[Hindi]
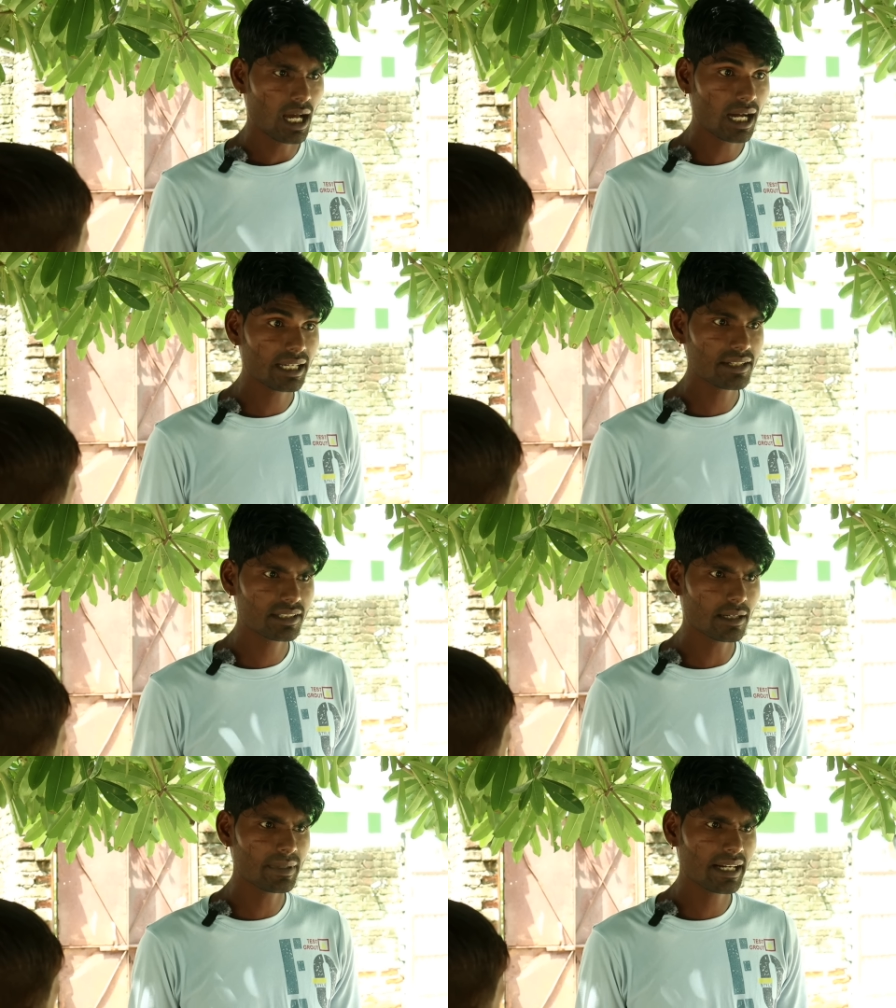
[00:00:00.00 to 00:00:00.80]
अगर
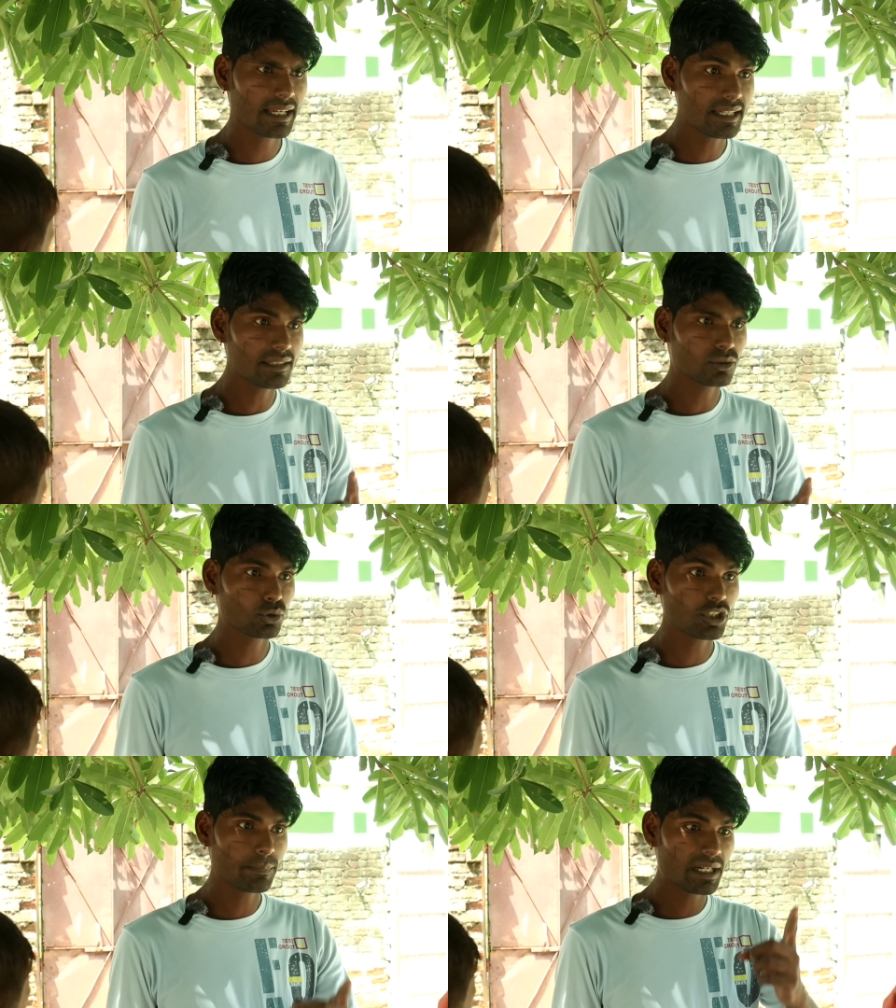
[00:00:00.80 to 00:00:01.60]
इस घर में रहेगी
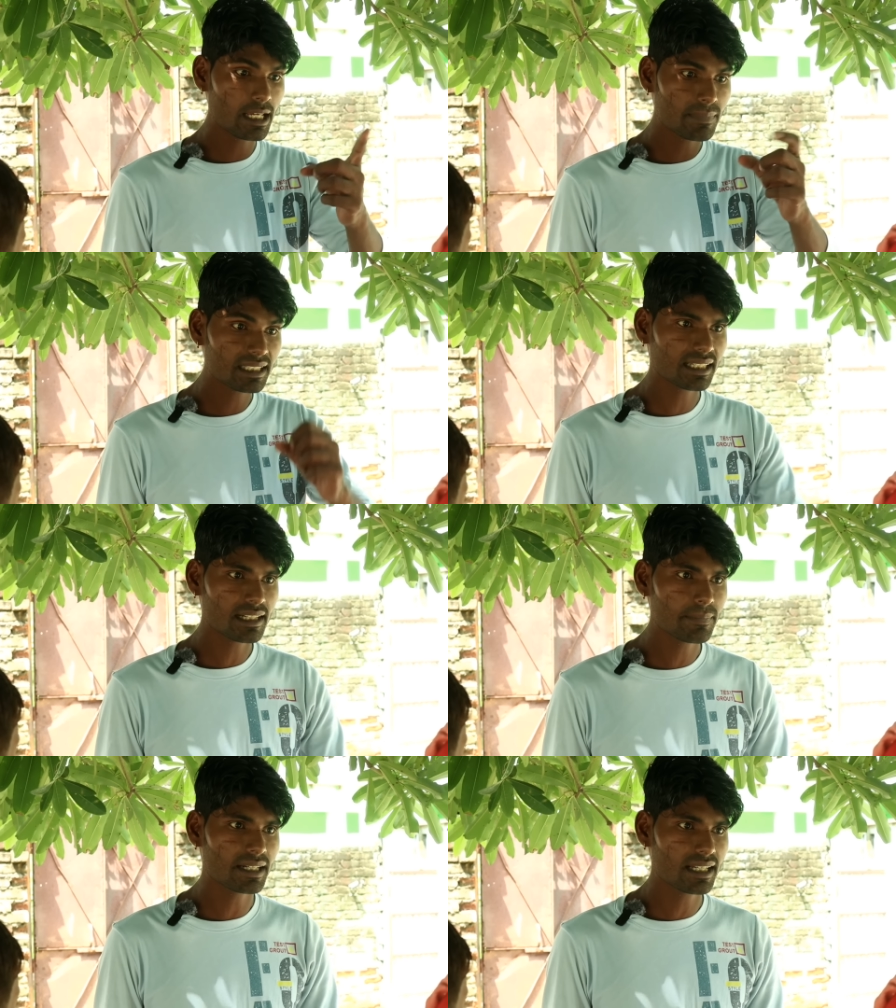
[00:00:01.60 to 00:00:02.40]
तो तुझे पढ़ाई बंद
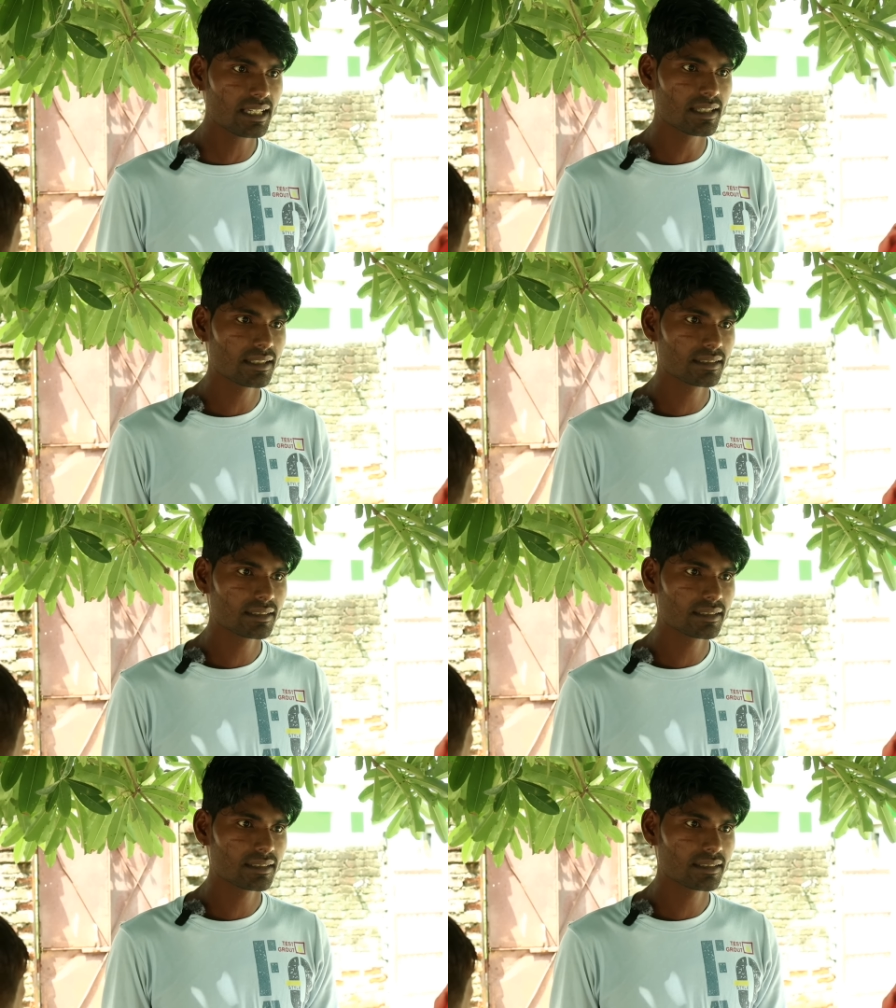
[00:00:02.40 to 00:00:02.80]
करनी पड़ेगी